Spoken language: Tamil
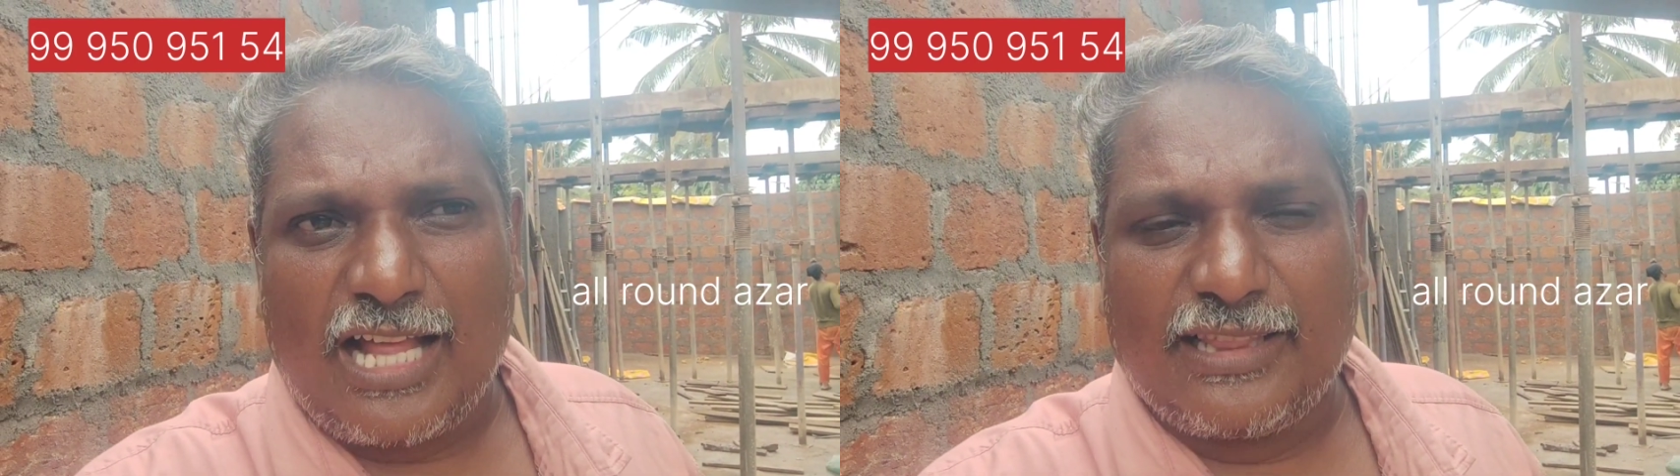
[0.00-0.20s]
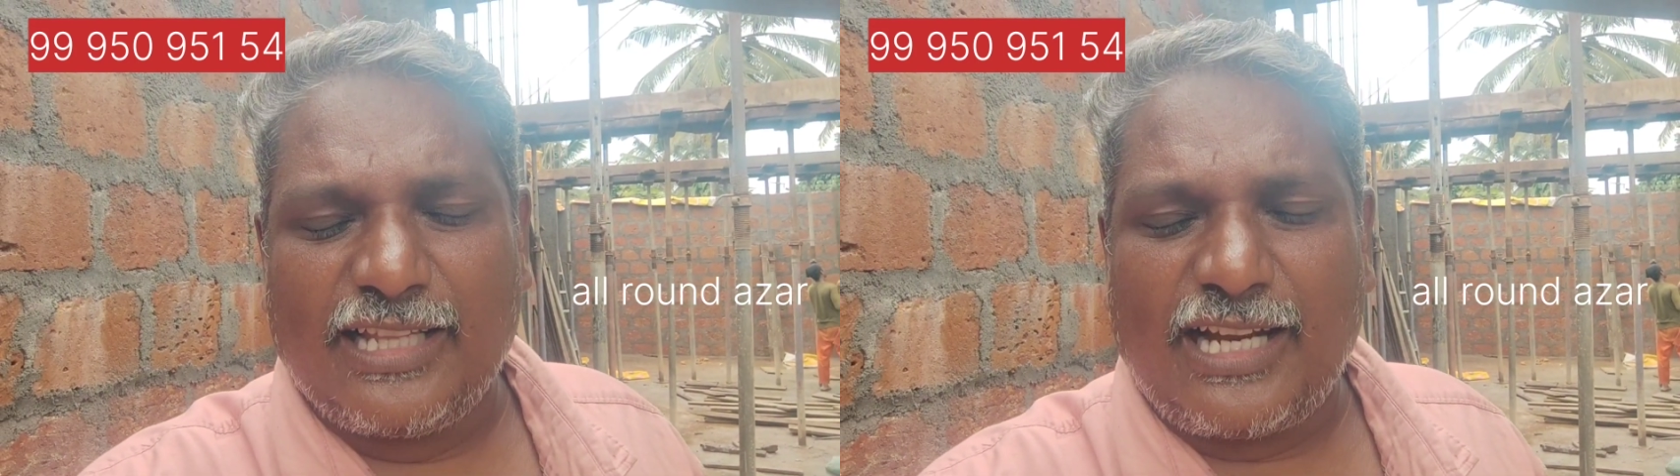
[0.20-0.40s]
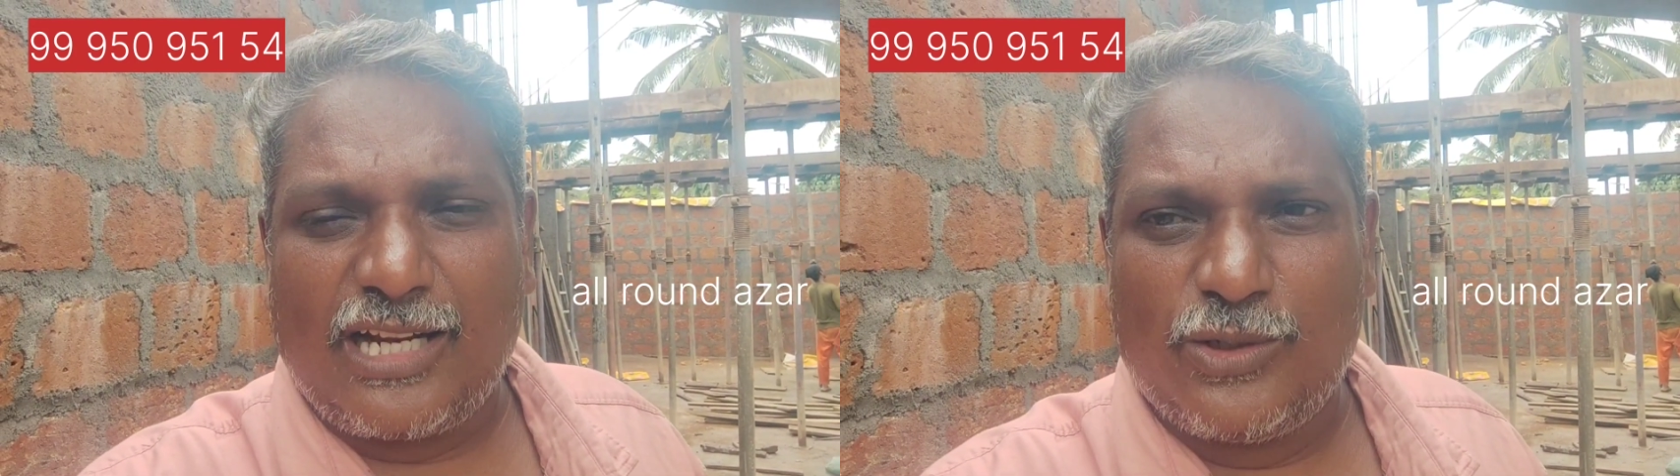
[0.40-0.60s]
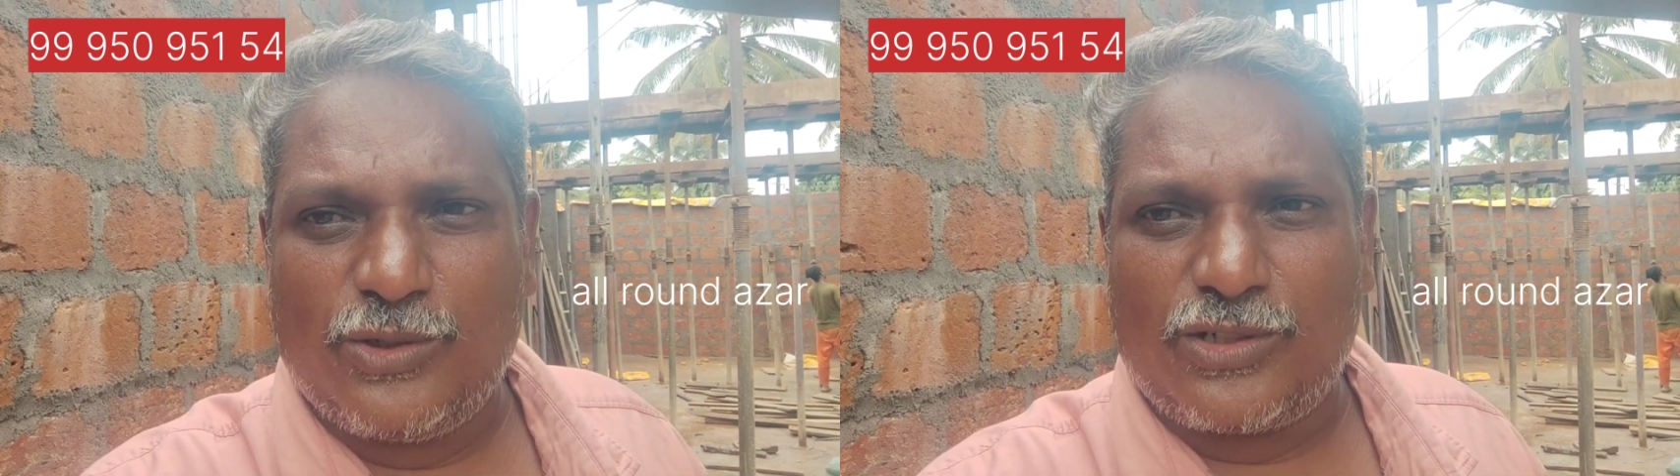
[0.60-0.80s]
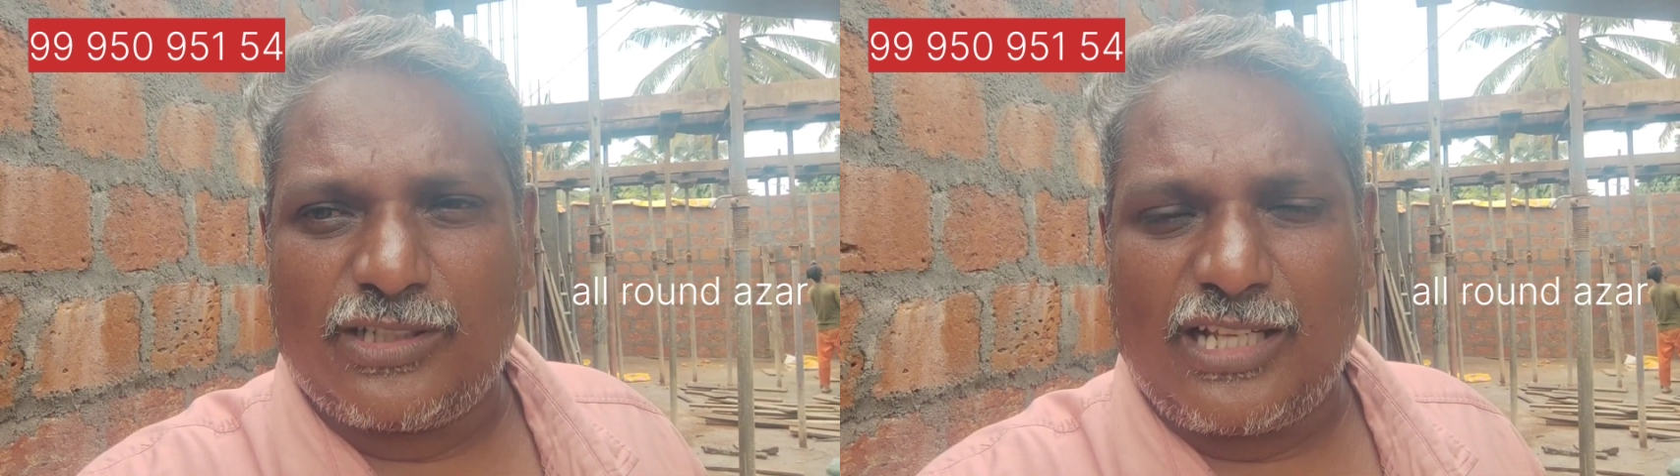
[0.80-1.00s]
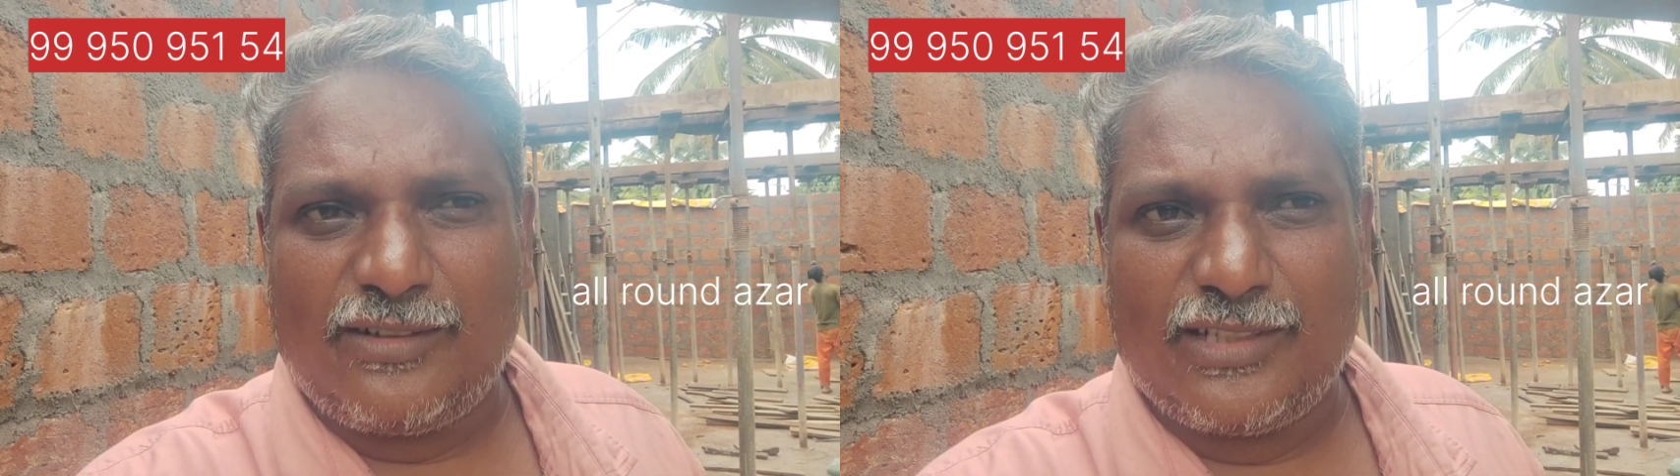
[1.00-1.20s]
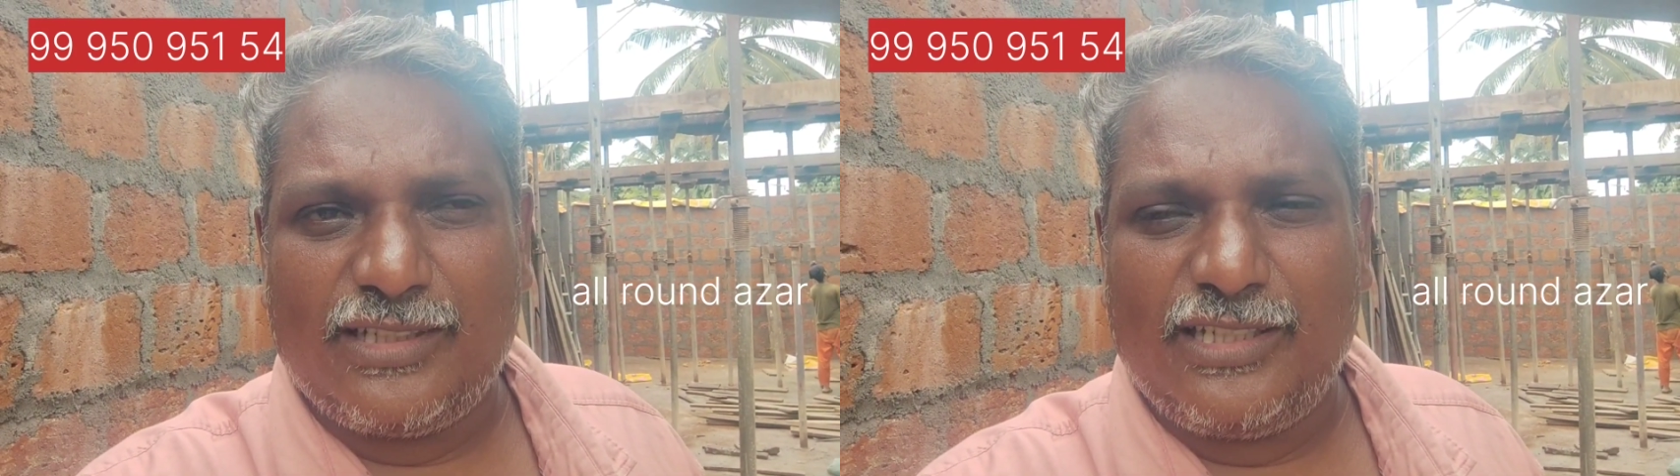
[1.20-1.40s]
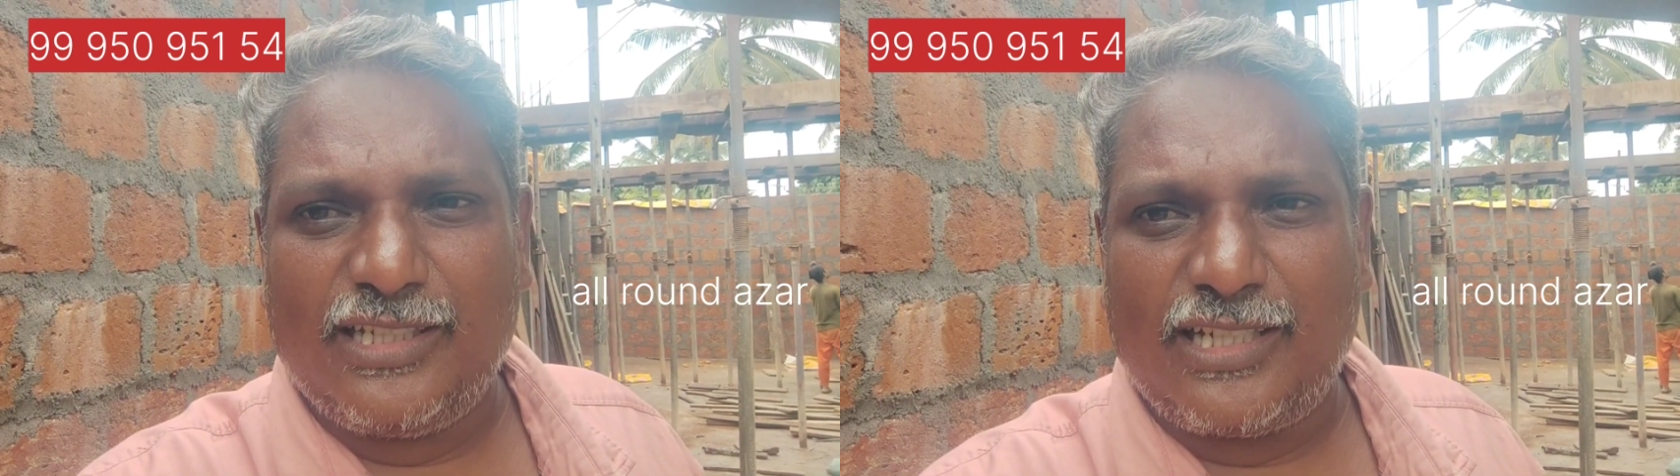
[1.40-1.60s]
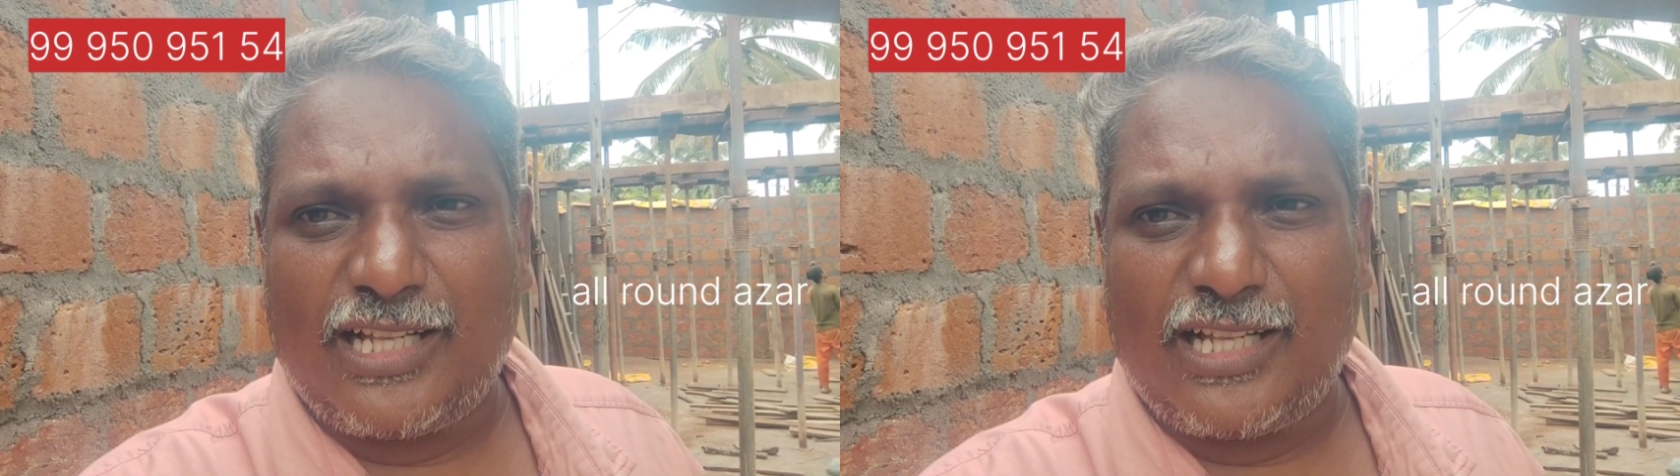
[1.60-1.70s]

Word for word: அந்த அளவுக்கு தான் வந்து